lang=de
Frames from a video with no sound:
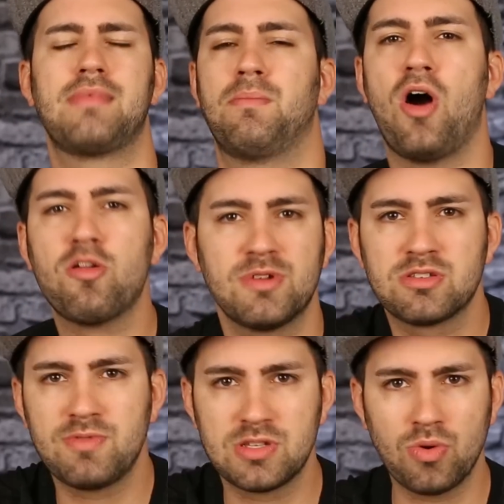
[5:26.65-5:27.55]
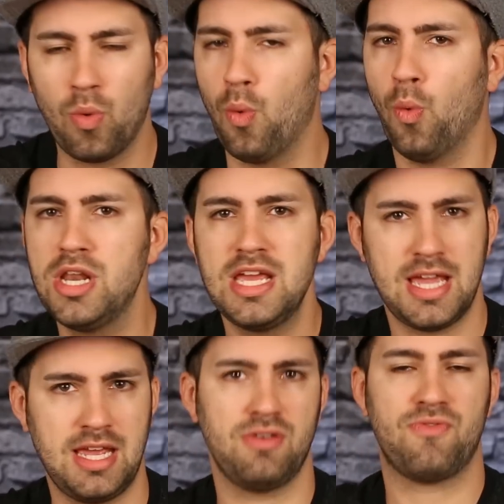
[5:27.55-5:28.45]
dann braucht man sowieso
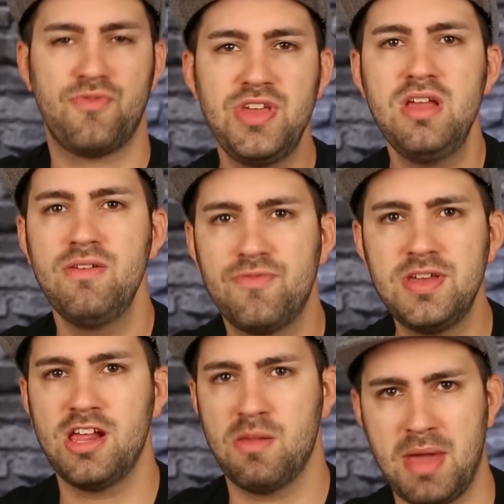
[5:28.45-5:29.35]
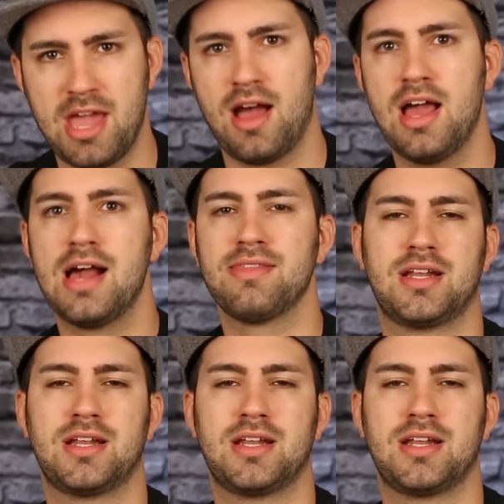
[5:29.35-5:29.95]
ohnehin viel, viel mehr.